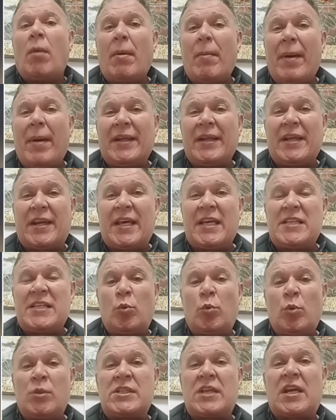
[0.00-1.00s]
وما بين رئيس
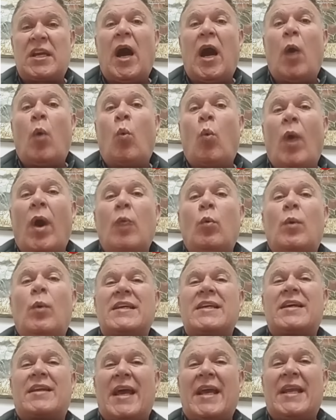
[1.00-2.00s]
الوزراء
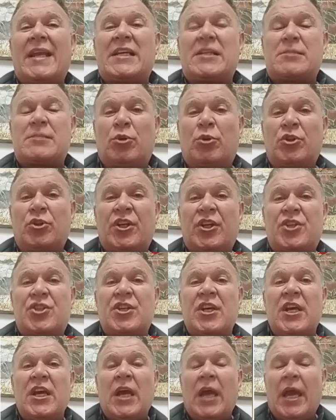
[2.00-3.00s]
والوزيرين أسمودريج
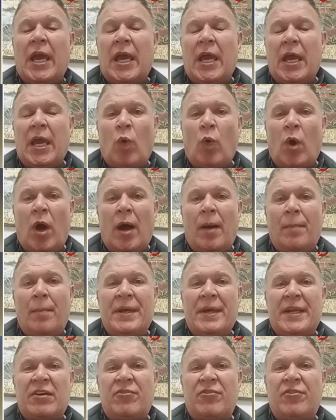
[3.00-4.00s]

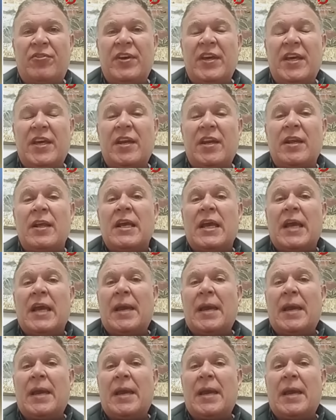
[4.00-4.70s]
وبين كفير